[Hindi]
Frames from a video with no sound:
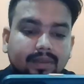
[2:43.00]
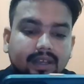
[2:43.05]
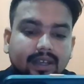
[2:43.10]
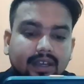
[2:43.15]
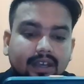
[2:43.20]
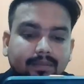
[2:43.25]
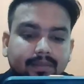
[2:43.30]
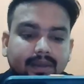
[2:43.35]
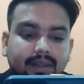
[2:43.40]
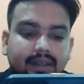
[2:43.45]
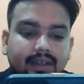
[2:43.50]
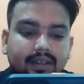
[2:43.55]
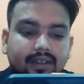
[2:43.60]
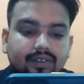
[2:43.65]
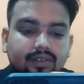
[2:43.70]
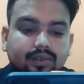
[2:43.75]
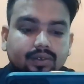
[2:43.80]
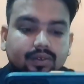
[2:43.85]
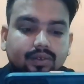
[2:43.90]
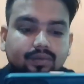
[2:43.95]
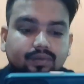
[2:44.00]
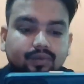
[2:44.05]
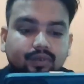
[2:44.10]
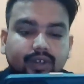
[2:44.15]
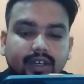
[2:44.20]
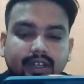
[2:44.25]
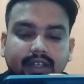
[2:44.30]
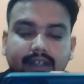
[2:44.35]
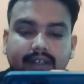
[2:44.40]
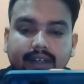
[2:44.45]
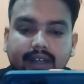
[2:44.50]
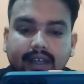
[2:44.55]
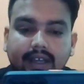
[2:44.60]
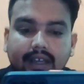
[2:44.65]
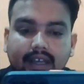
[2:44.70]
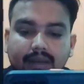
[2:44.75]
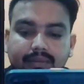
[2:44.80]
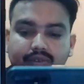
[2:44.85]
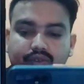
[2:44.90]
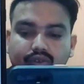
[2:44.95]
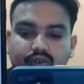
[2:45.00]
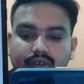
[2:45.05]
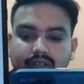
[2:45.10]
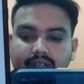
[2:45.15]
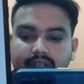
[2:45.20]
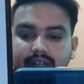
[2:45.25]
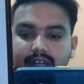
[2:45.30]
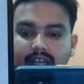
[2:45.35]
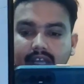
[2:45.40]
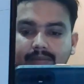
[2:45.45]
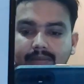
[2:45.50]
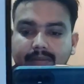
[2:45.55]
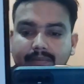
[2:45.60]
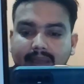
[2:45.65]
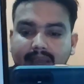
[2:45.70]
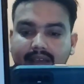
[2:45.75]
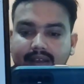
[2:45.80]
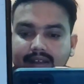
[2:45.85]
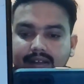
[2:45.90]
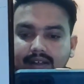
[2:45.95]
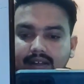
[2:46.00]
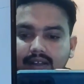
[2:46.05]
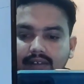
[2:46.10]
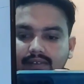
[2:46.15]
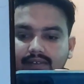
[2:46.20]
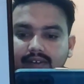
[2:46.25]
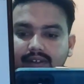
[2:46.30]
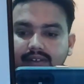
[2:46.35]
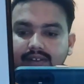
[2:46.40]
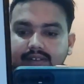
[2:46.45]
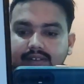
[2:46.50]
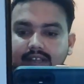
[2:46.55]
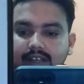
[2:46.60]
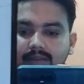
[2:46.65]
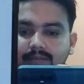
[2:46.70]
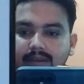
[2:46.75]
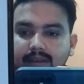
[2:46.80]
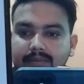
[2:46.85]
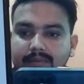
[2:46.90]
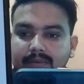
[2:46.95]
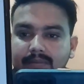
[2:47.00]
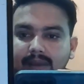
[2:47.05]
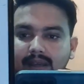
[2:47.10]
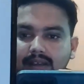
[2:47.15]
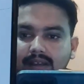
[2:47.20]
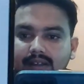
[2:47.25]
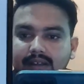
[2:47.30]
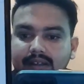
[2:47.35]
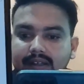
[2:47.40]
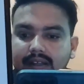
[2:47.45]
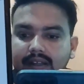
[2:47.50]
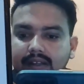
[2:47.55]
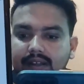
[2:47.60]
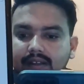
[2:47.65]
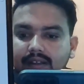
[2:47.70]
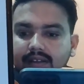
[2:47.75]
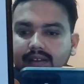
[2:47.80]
यहाँ पे इसको वो नहीं करना है अब इसको करना है हमें बैक करना है फ्रेंड्स यहाँ पे हमें बैक करना है